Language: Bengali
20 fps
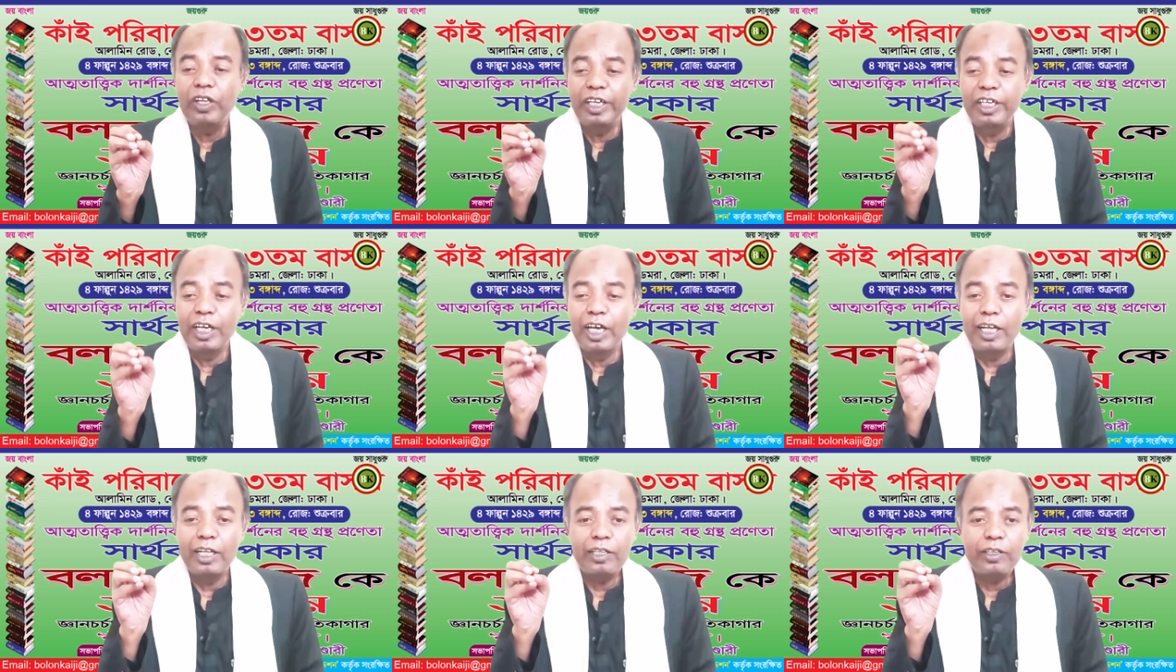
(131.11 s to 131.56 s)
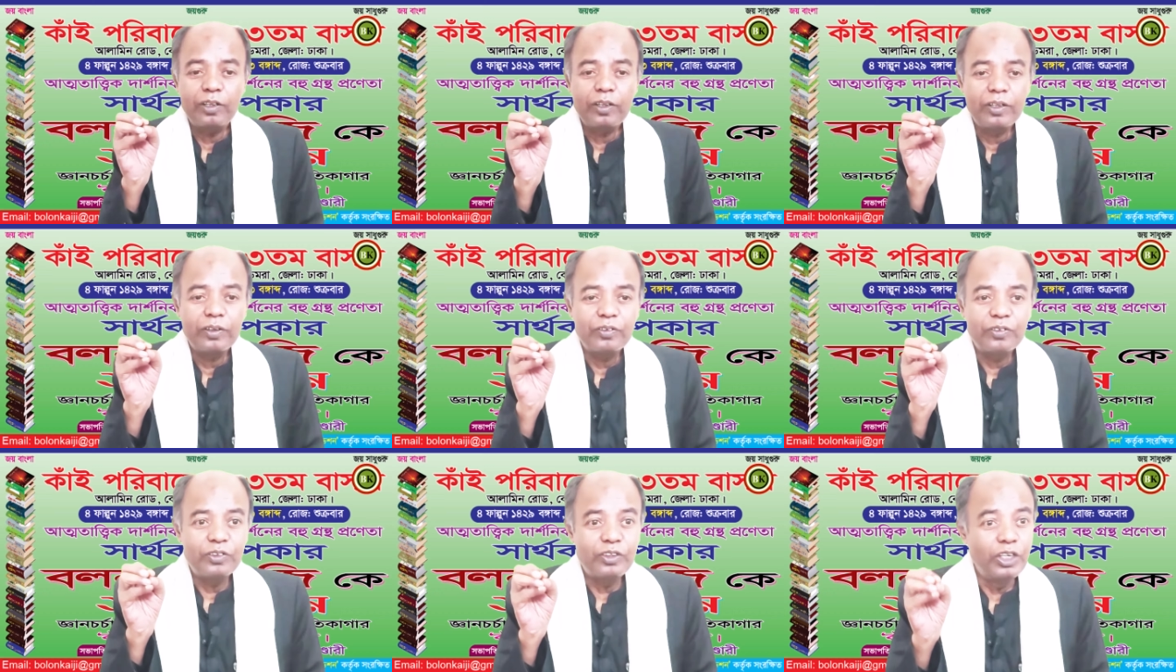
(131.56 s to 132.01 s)
এটা
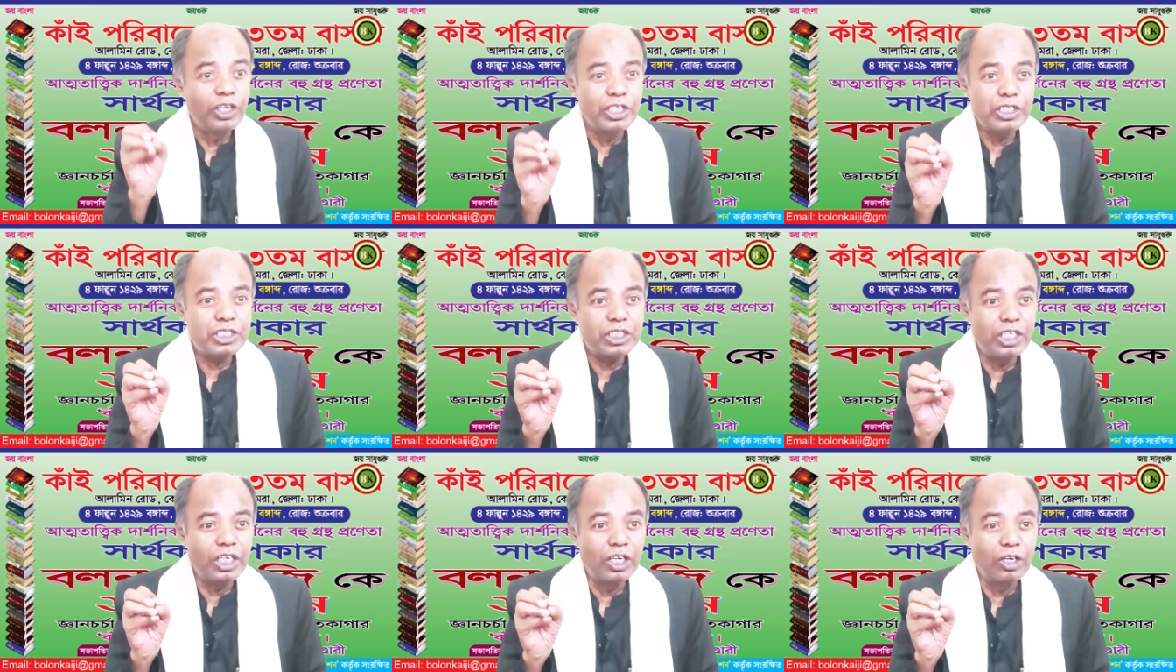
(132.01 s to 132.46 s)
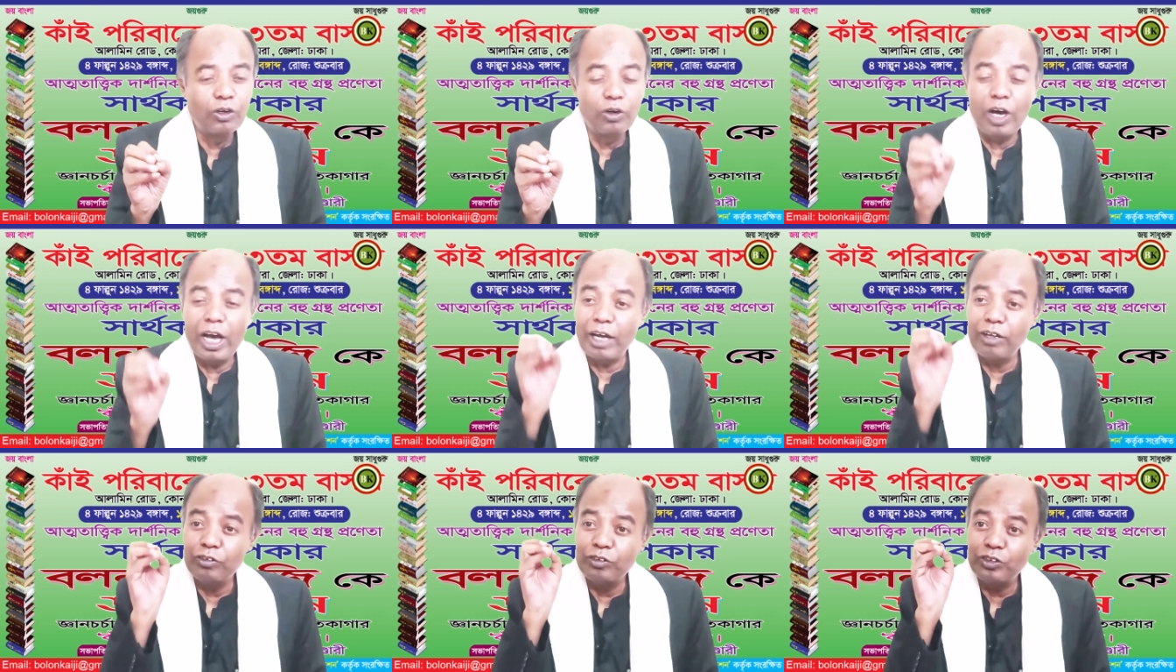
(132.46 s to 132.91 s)
ত্রিশৃঙ্গ
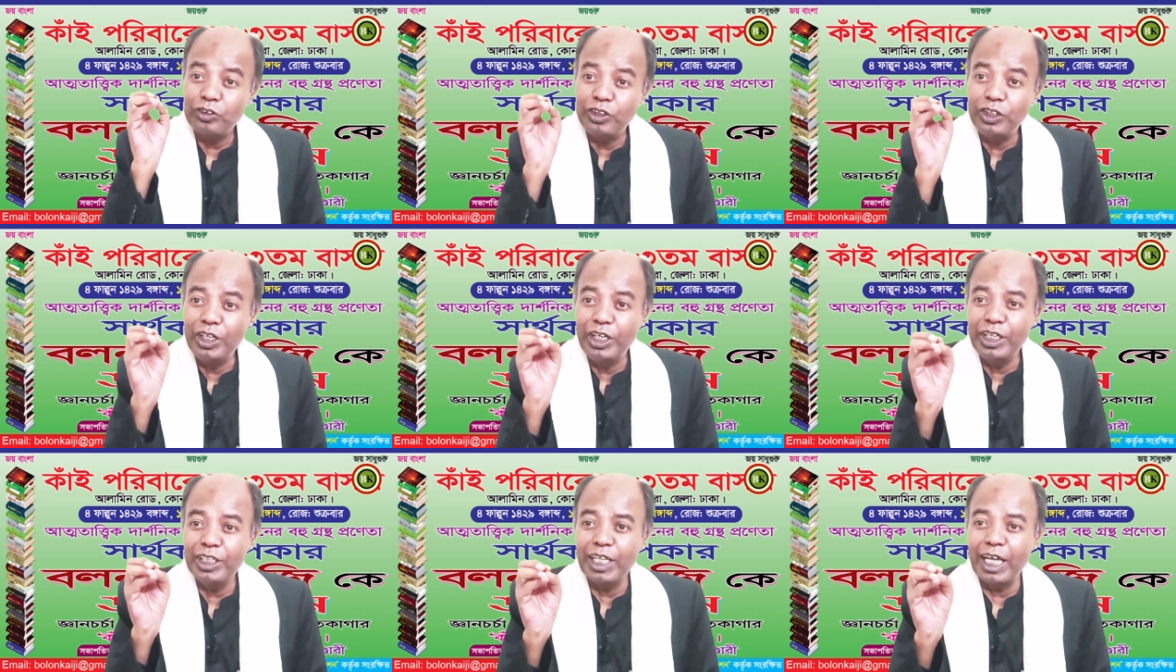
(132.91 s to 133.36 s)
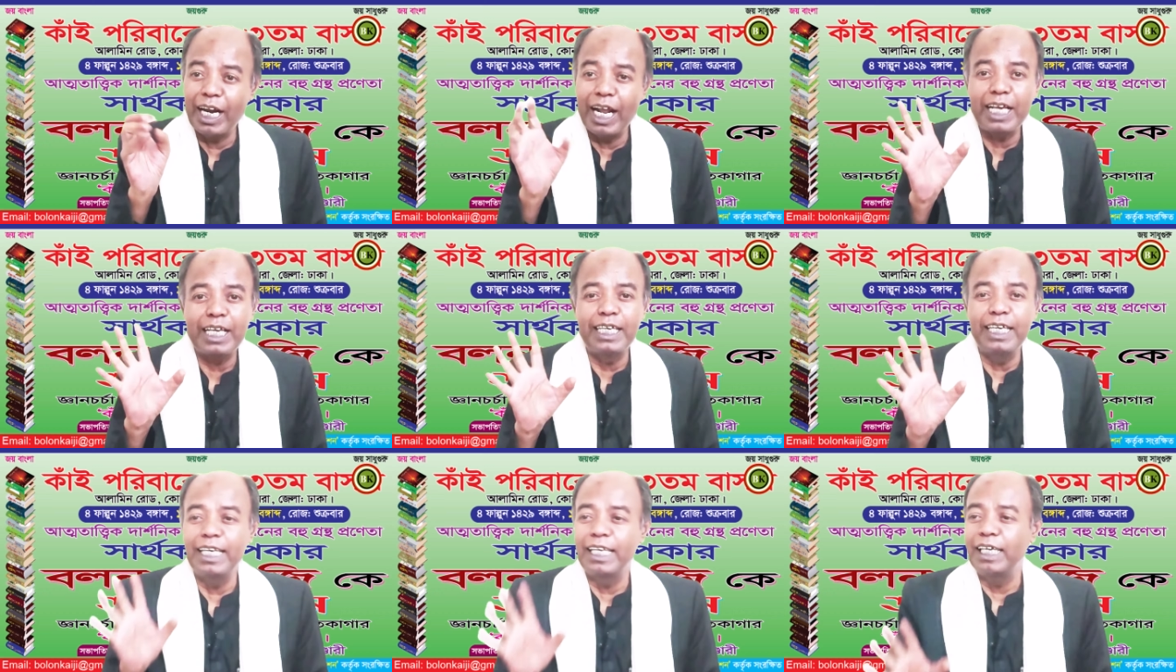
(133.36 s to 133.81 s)
এখন ত্রি দ্বারা
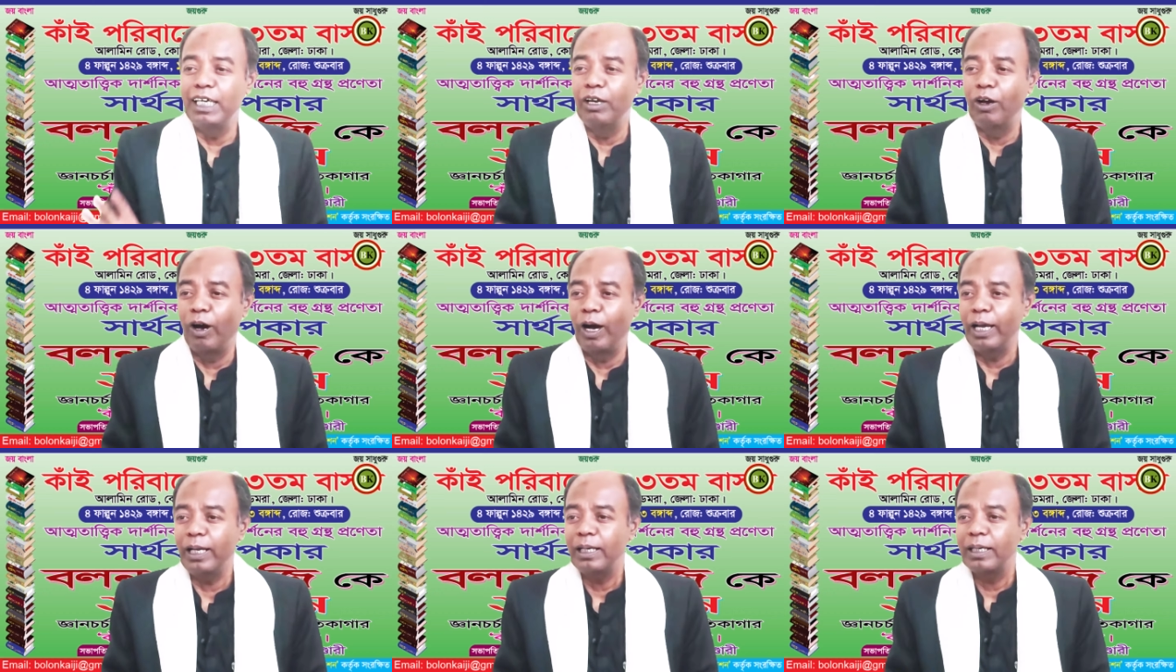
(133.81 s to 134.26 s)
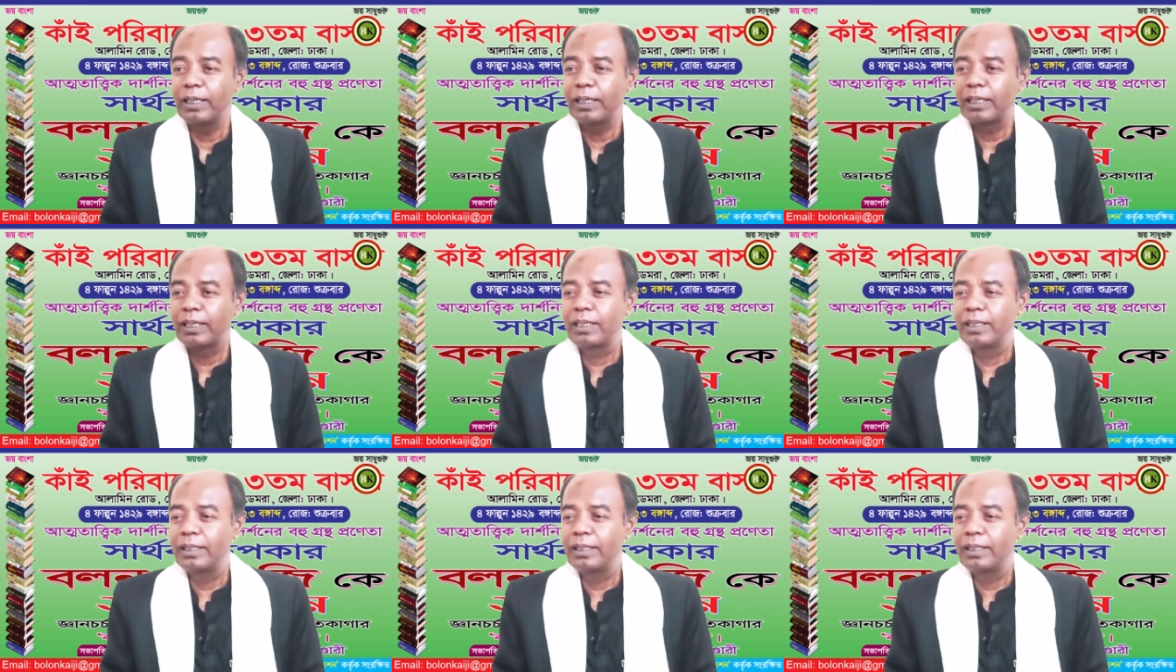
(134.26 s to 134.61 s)
কি কি হয়